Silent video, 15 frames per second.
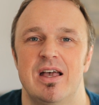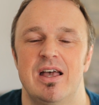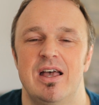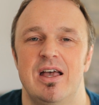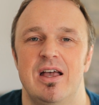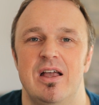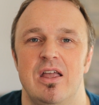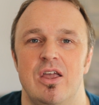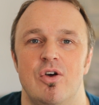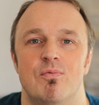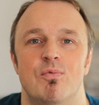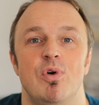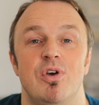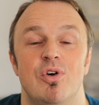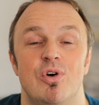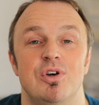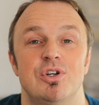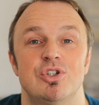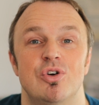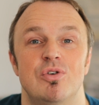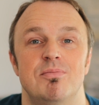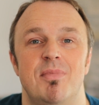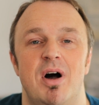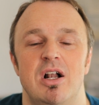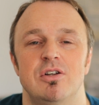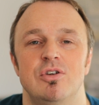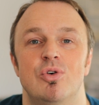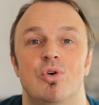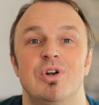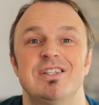äh, wo ich euch schon mal
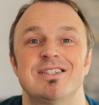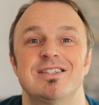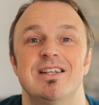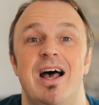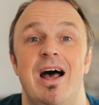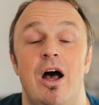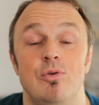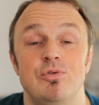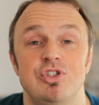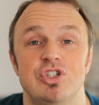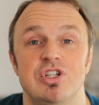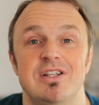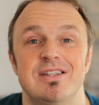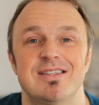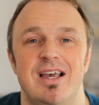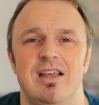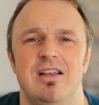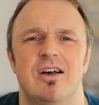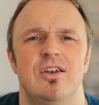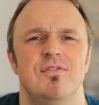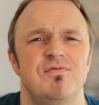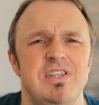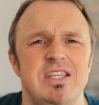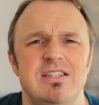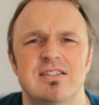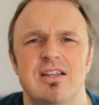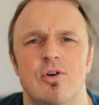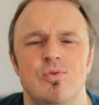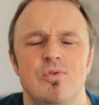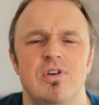einen kurzen Ausschnitt zeigen kann, wie es
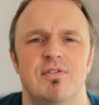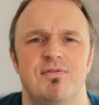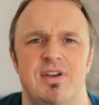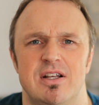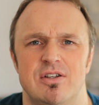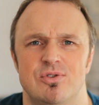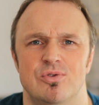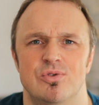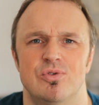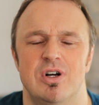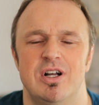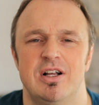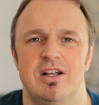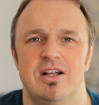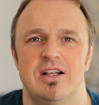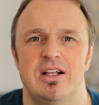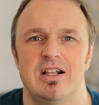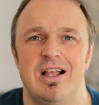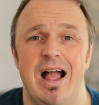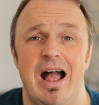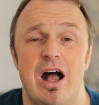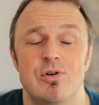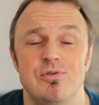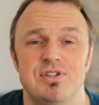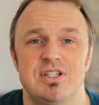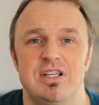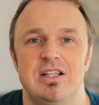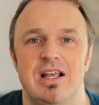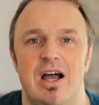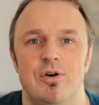da ungefähr so äh,
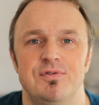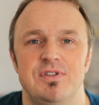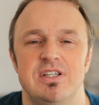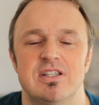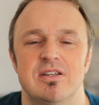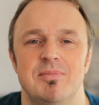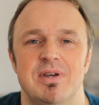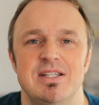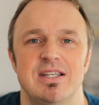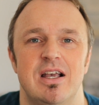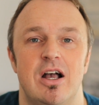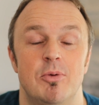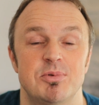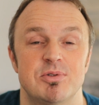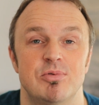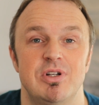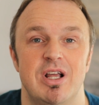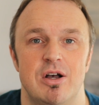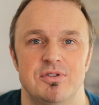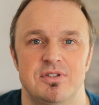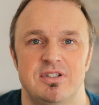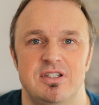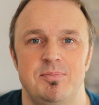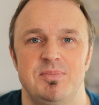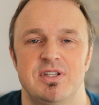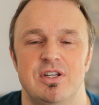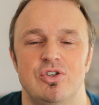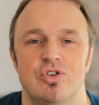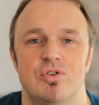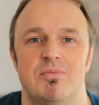aussieht auf dieser Messe. Ich habe
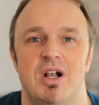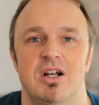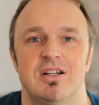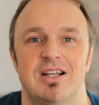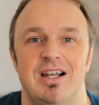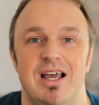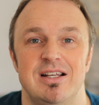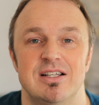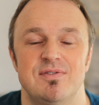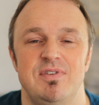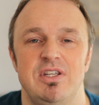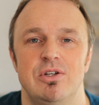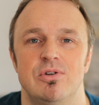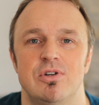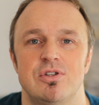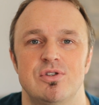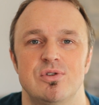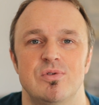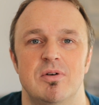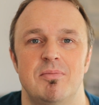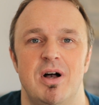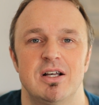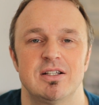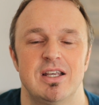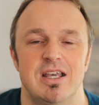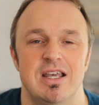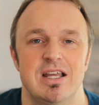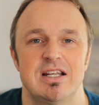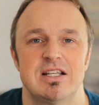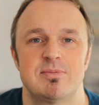2017 schon mal ein kleines Video dazu gemacht.
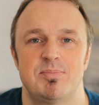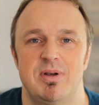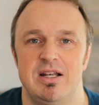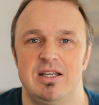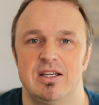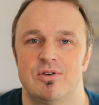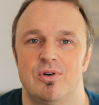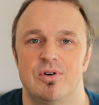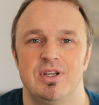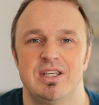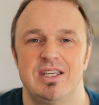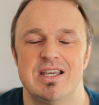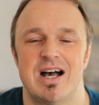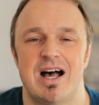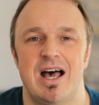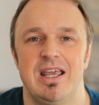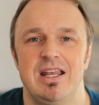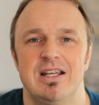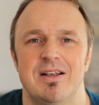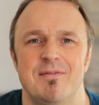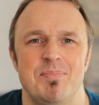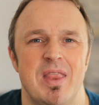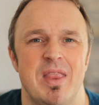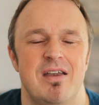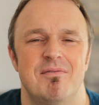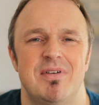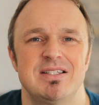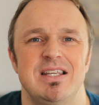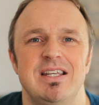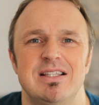Das blende ich euch hier ein.
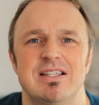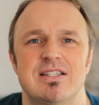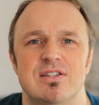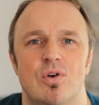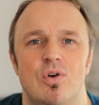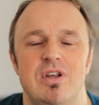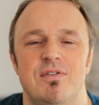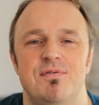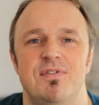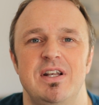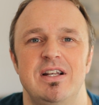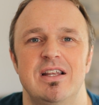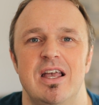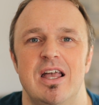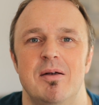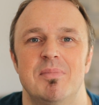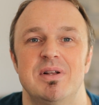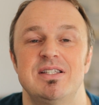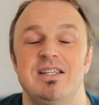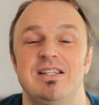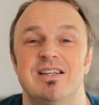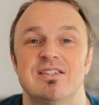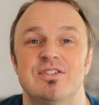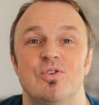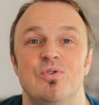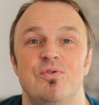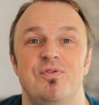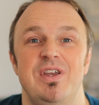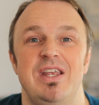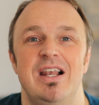Was ich das Tolle finde, man sieht da
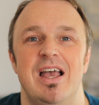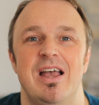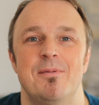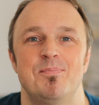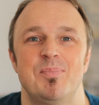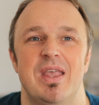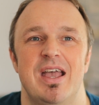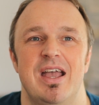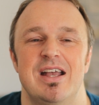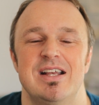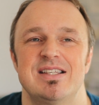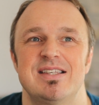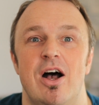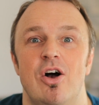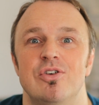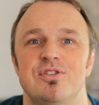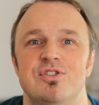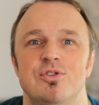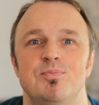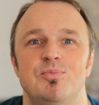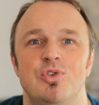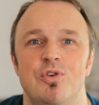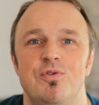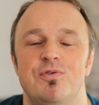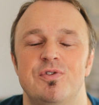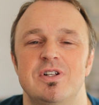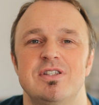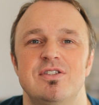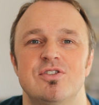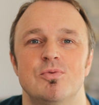so viele Sachen zum
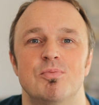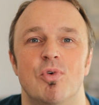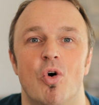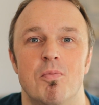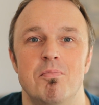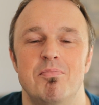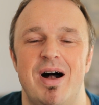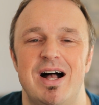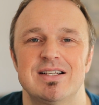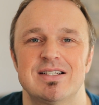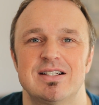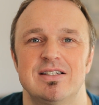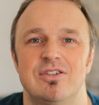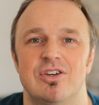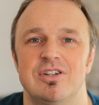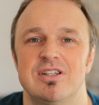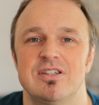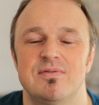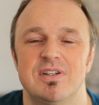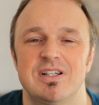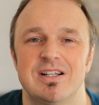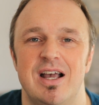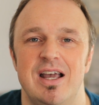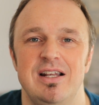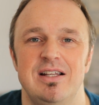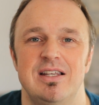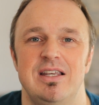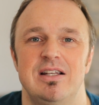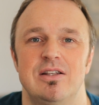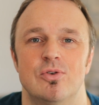Tüfteln, zum Rumbasteln dort. Es wird
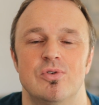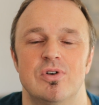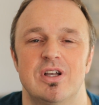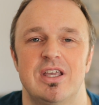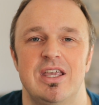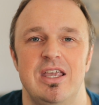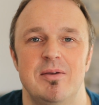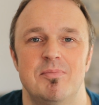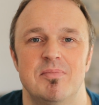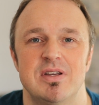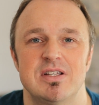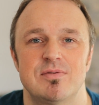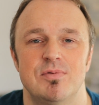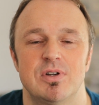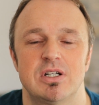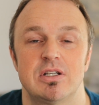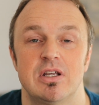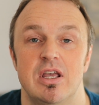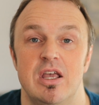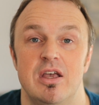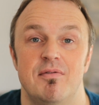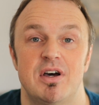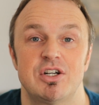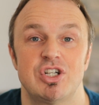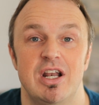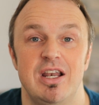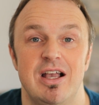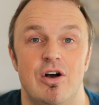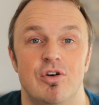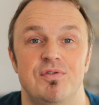3D-Druck geben. Es wird
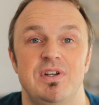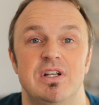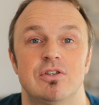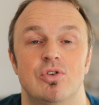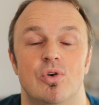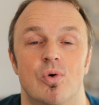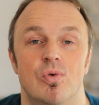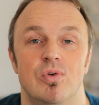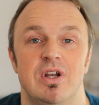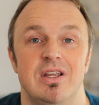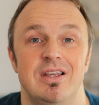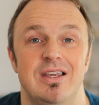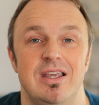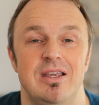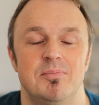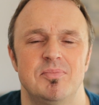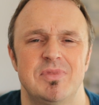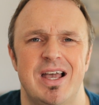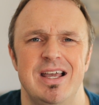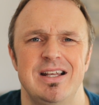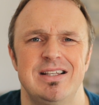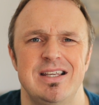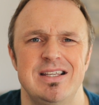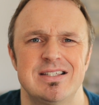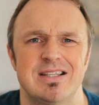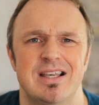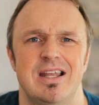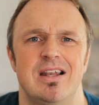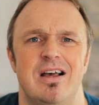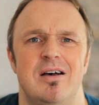wahrscheinlich auch wieder Drohnen geben.
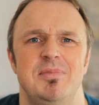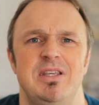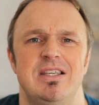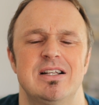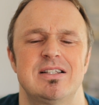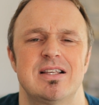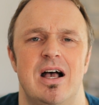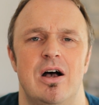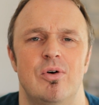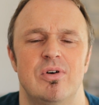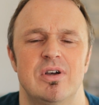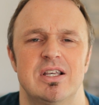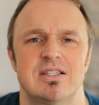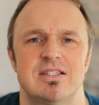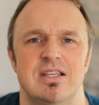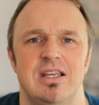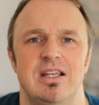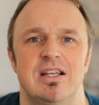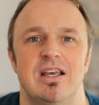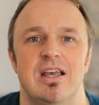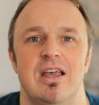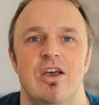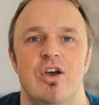3D-Scanner habe ich jetzt auch gesehen.